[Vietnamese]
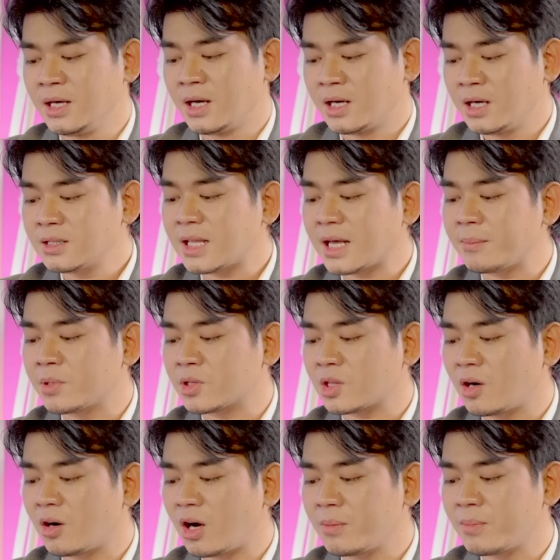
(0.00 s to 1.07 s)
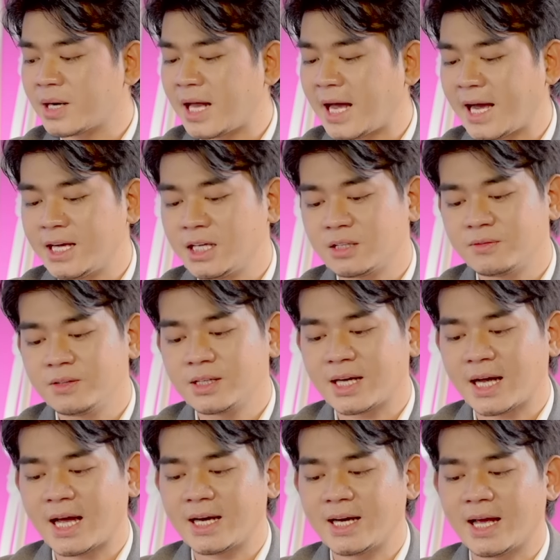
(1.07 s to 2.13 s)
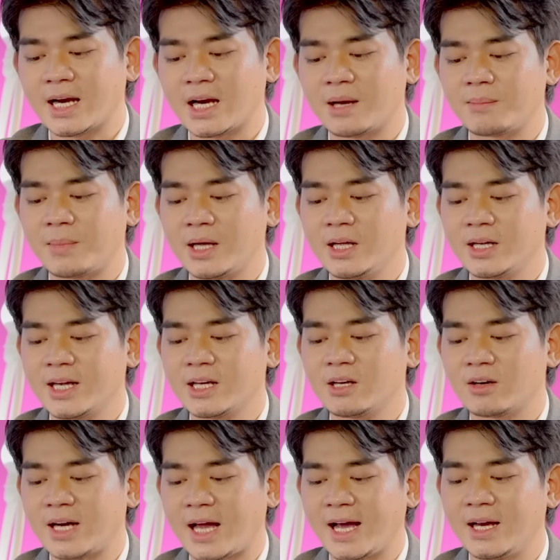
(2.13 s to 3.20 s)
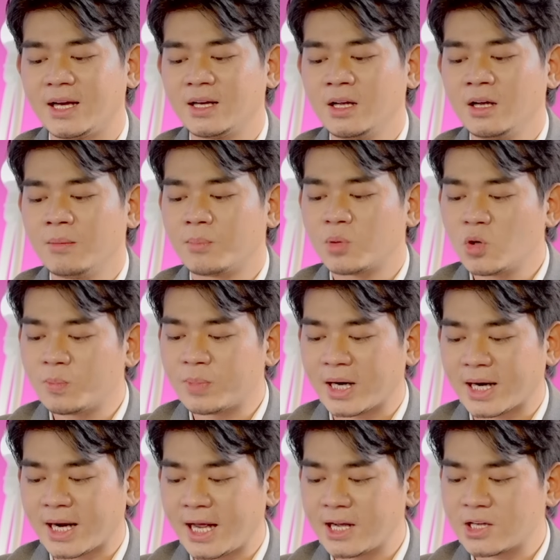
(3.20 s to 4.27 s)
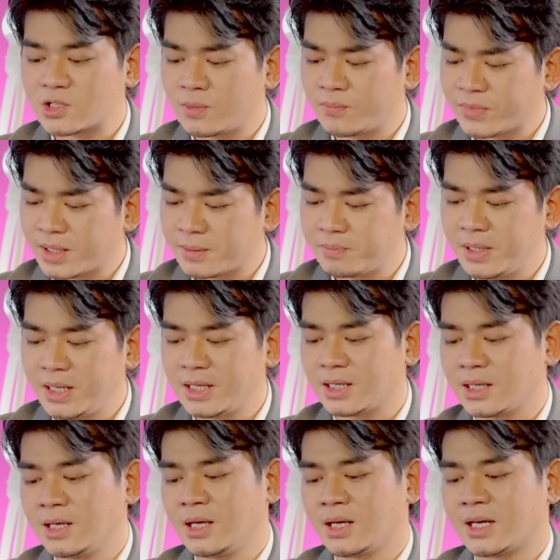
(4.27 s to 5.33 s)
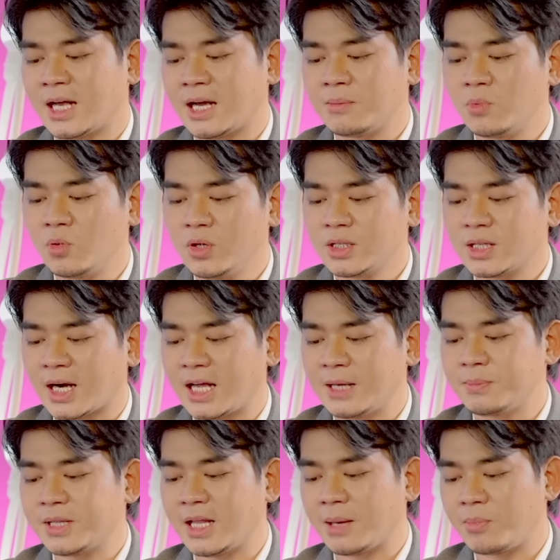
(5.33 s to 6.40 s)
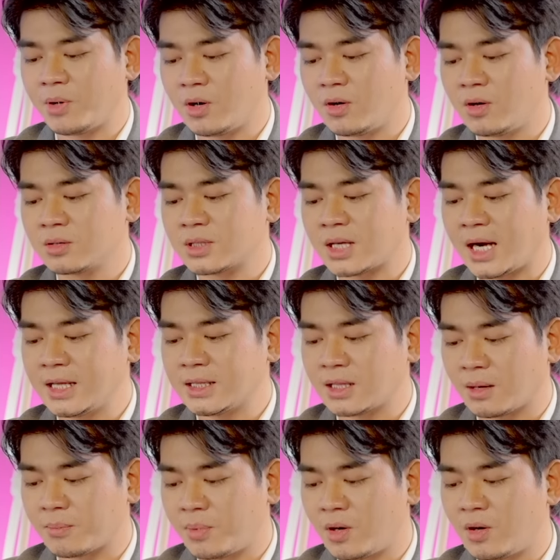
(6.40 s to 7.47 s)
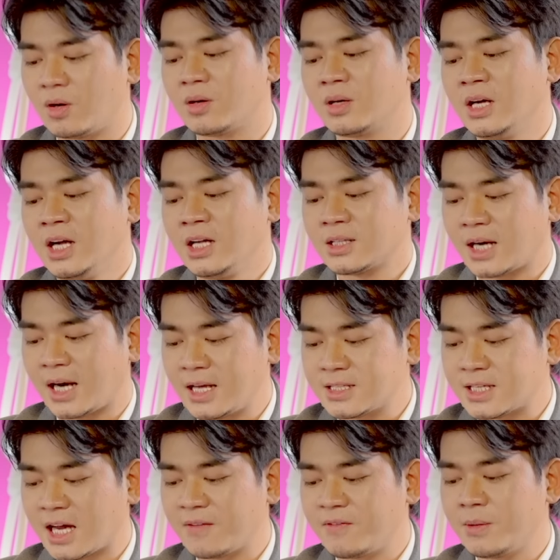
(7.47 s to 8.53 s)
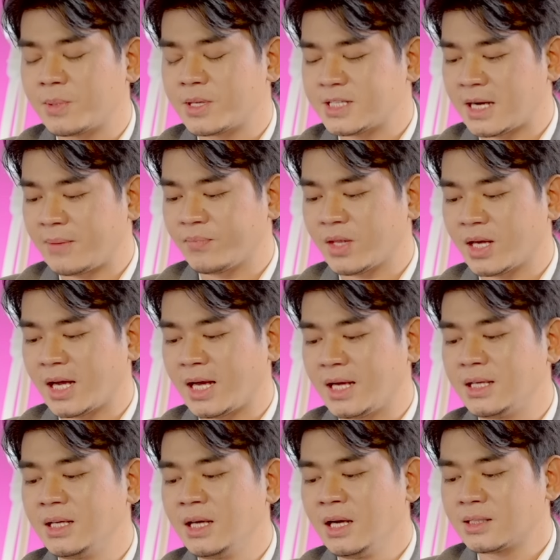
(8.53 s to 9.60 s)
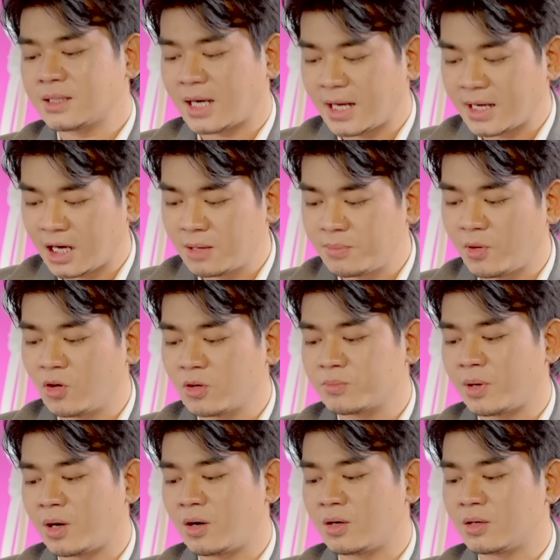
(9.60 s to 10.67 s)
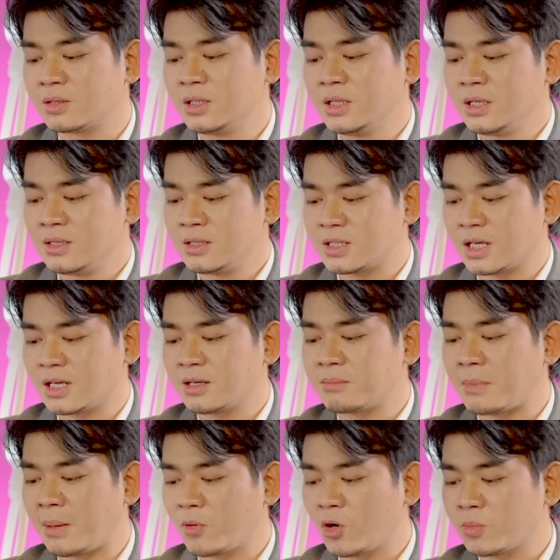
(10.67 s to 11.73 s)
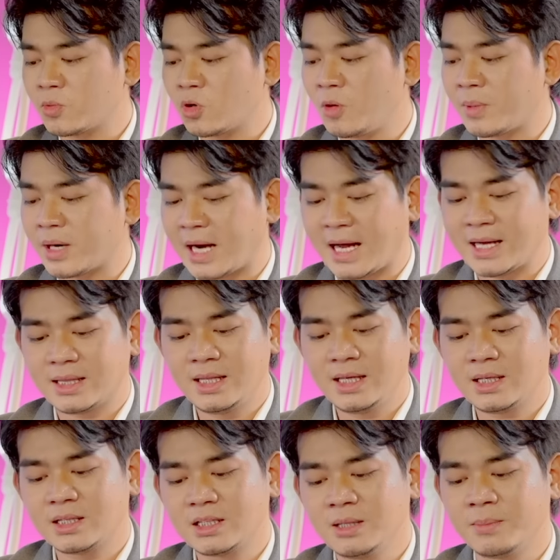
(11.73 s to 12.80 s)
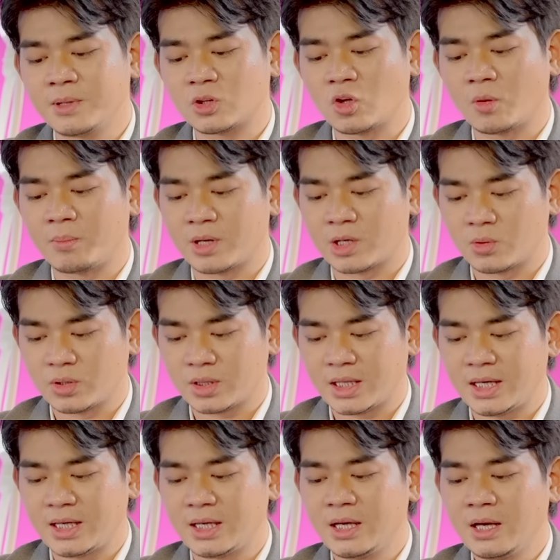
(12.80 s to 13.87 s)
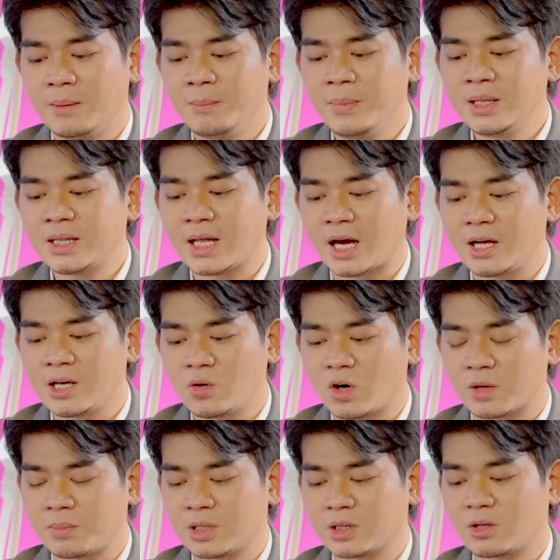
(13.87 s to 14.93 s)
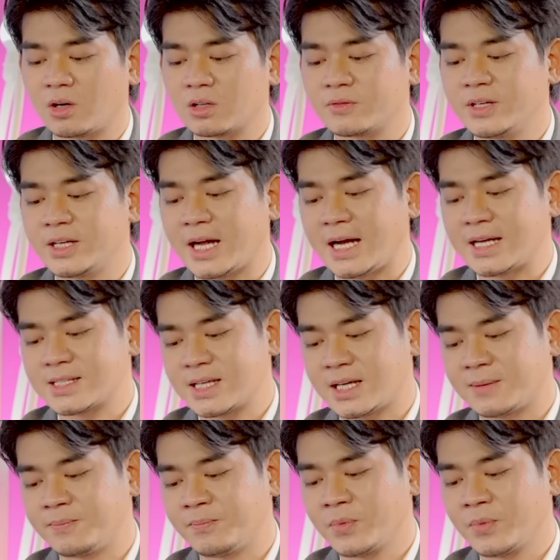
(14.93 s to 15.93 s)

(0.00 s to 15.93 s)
nơi tai mình to ai mà đài thưa ca này anh mai ấy kia đọt đài pro pra khai xôm tích pê na muối thay bẹt phong thay tập phong thay trái viประจำngày thay ai ôn phong chẳng bạp cột cô mà đài tiết cư mình tụt mình rồi tề miên cả ai cột mình to thưa ca sần